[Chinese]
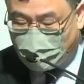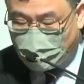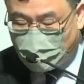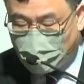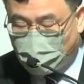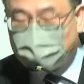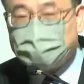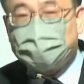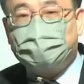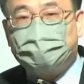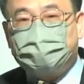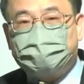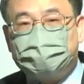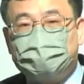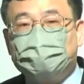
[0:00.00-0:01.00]
我们就
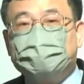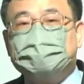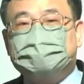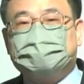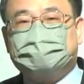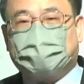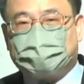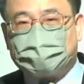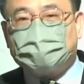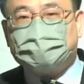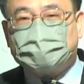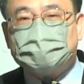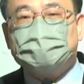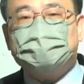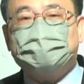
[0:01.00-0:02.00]
不会想到
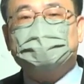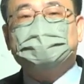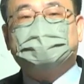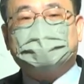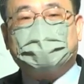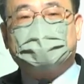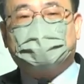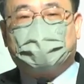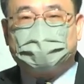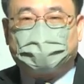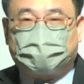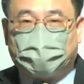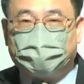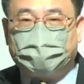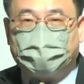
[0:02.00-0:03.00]
这些东西将来都要
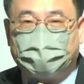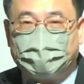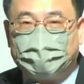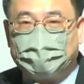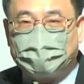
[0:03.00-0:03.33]
消灭，